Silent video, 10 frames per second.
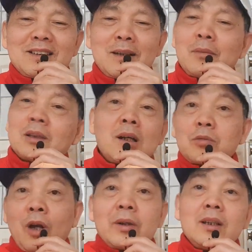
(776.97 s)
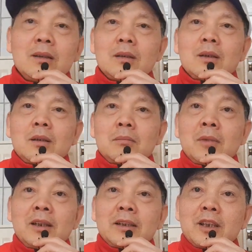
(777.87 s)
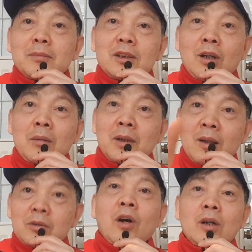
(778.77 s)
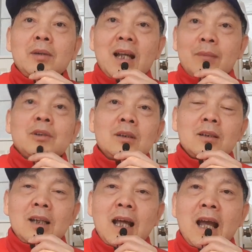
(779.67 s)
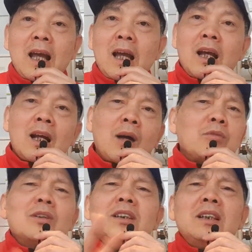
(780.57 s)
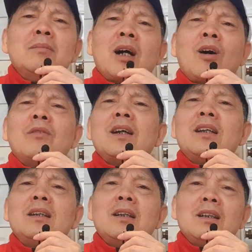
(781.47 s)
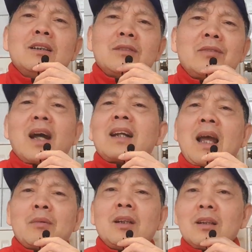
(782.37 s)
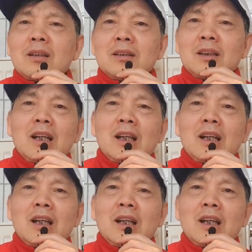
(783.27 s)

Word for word: à, mình cứ học giỏi mình hãy chứng minh cho họ mình học giỏi mình làm được là không có gì mà họ phải phải phàn nàn mình hết á